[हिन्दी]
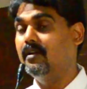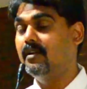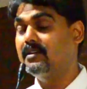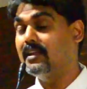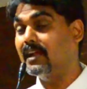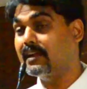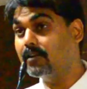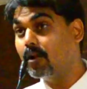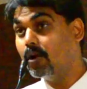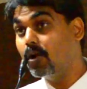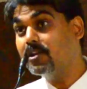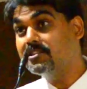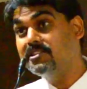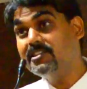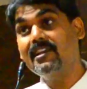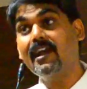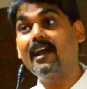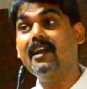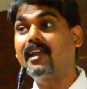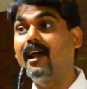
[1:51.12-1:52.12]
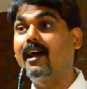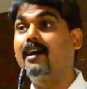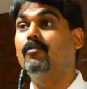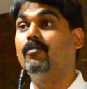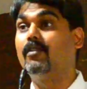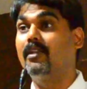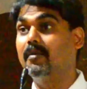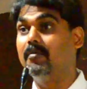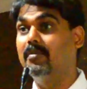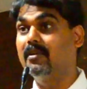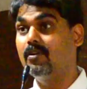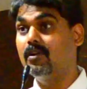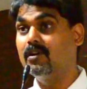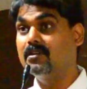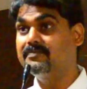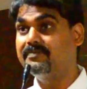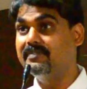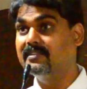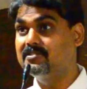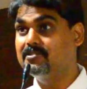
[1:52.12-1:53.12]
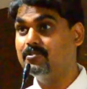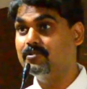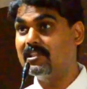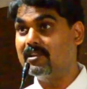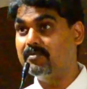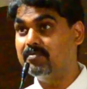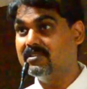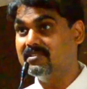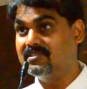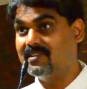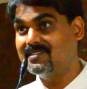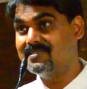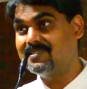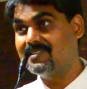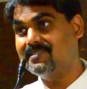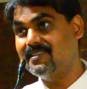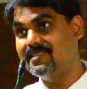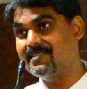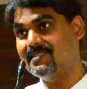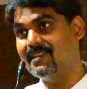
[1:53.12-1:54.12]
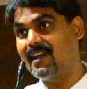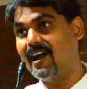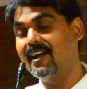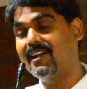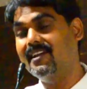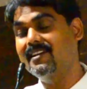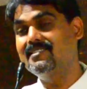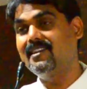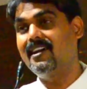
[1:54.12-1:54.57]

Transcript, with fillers: टेक्नोलॉजी का क्या रोल है बिकॉज फिजियोथेरेपी जैसे जैसे आगे